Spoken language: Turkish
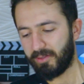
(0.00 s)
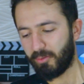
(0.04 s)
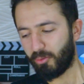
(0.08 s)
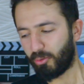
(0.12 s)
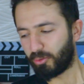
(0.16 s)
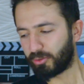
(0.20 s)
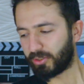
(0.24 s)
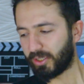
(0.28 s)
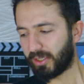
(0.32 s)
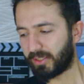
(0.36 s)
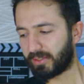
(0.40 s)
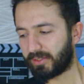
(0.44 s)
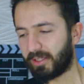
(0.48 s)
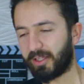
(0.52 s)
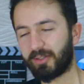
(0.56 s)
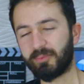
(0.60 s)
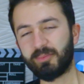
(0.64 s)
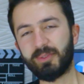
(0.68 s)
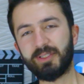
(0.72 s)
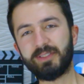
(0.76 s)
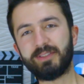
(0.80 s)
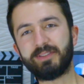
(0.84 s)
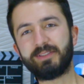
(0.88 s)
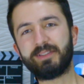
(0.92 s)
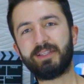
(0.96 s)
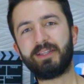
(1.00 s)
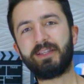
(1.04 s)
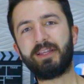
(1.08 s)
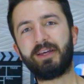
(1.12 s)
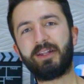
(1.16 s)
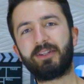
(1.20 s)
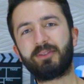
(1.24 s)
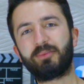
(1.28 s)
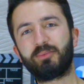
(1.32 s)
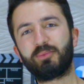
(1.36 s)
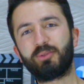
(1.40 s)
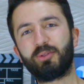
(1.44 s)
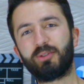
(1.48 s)
odaklanmanıza
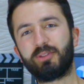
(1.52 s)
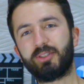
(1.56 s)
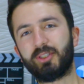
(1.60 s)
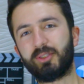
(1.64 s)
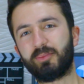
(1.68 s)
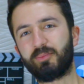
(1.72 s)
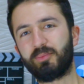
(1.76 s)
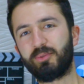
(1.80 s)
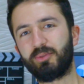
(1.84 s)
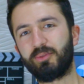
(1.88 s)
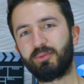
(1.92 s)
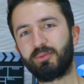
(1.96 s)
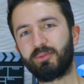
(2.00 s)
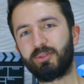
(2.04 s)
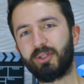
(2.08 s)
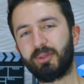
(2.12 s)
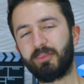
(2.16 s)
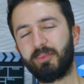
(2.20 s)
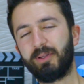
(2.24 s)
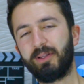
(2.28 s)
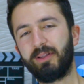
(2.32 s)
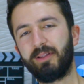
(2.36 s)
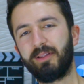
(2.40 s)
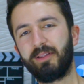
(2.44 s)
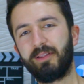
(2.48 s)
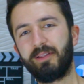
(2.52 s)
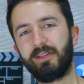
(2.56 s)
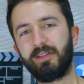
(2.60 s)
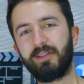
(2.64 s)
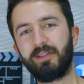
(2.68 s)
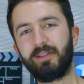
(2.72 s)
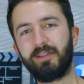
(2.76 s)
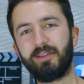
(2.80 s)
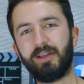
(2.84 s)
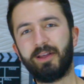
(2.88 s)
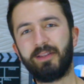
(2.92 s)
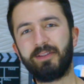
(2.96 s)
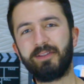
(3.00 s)
yardımcı olacak bir uygulama.
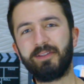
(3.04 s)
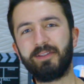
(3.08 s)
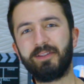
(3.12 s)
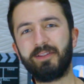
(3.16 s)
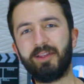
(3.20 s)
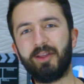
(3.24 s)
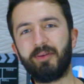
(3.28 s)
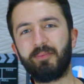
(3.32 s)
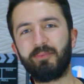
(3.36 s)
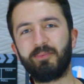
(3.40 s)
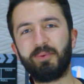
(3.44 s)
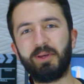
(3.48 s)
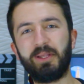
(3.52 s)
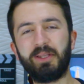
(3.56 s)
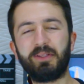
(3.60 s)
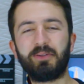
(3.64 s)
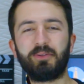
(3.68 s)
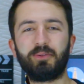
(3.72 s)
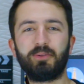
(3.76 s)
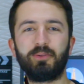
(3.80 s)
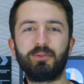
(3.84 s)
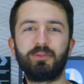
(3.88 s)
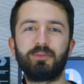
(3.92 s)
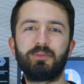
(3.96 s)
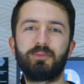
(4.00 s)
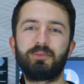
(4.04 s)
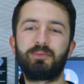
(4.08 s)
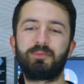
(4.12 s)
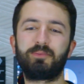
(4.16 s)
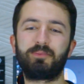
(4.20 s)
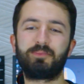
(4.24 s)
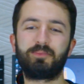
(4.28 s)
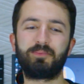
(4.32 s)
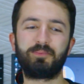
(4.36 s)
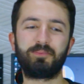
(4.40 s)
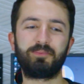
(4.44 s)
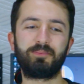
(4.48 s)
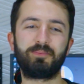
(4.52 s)
Hani hep var ya o
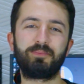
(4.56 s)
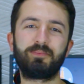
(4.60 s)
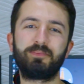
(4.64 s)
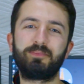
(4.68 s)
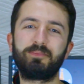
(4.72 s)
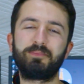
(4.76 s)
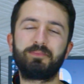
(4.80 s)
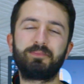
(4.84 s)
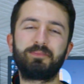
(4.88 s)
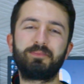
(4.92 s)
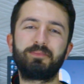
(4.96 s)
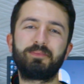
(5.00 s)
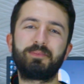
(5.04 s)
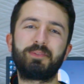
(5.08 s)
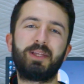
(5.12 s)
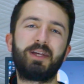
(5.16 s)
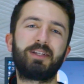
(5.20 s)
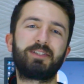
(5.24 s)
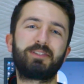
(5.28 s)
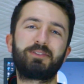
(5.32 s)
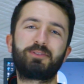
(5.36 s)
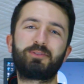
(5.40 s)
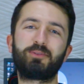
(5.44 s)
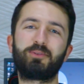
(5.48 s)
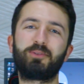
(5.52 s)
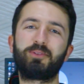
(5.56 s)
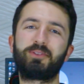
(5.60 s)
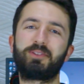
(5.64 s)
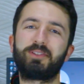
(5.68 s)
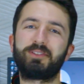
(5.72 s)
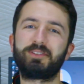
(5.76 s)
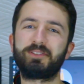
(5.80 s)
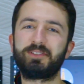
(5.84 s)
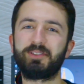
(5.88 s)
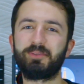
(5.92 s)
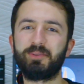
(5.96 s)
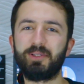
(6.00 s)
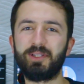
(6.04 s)
dersin
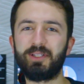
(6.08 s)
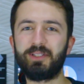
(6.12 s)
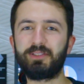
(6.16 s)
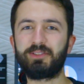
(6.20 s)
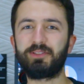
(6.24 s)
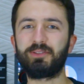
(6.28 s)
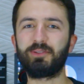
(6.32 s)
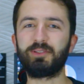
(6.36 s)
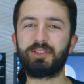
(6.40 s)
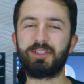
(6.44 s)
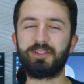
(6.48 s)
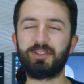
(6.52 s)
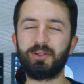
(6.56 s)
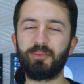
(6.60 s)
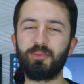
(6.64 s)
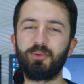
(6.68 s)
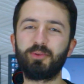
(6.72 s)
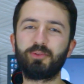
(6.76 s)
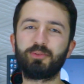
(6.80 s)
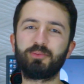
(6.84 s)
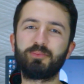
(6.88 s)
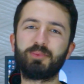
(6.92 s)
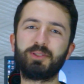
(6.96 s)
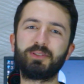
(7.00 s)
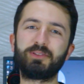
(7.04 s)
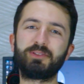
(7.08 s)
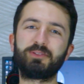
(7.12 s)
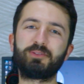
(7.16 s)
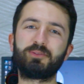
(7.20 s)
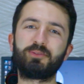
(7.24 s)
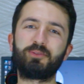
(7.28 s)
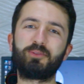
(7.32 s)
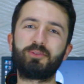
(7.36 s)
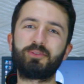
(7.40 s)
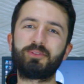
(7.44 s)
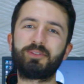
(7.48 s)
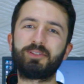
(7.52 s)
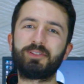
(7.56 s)
ortasında veya kitap okumanızın
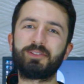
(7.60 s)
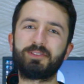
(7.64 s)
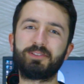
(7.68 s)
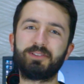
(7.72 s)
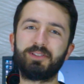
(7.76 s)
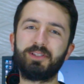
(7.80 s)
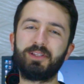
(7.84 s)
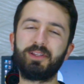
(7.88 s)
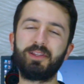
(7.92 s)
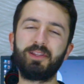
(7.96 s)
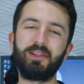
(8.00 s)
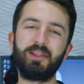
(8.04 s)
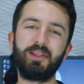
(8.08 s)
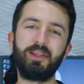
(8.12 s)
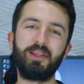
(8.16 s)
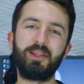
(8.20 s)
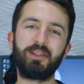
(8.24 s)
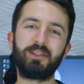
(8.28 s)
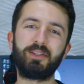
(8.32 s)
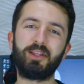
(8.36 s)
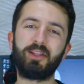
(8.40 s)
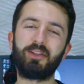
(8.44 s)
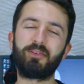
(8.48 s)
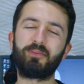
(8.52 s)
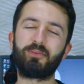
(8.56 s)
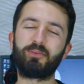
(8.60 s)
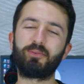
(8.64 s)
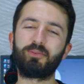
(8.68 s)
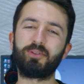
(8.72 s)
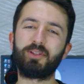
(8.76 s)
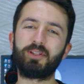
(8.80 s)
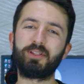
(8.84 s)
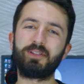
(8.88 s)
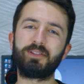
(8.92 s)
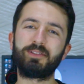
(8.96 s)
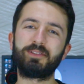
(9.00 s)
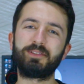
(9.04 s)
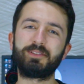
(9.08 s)
ortasında
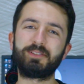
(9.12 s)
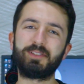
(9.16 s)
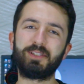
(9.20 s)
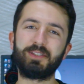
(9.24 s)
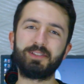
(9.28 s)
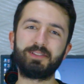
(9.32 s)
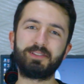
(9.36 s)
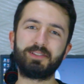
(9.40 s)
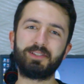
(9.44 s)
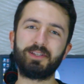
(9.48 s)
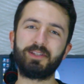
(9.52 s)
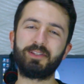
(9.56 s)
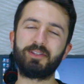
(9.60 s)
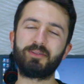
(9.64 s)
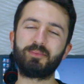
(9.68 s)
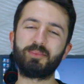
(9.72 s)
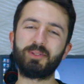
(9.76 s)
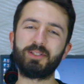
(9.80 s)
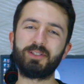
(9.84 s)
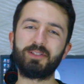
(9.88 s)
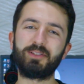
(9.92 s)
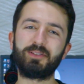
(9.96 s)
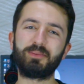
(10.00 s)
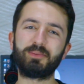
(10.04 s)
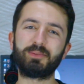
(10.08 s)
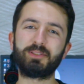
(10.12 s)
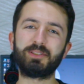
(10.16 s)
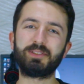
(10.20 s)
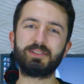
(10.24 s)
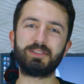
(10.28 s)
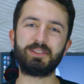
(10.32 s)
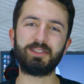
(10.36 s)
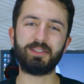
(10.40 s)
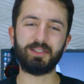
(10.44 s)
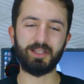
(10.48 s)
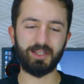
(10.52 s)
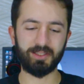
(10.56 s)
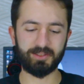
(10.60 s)
telefondan ses gelir, bildirim
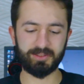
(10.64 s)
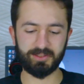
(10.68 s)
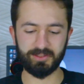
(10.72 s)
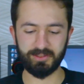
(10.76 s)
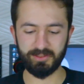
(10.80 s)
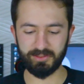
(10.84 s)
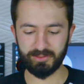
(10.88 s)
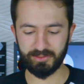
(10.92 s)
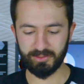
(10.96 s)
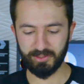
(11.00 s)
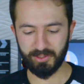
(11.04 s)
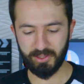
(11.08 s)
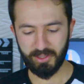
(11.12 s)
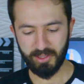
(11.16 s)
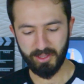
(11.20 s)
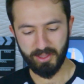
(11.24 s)
sesi girersiniz.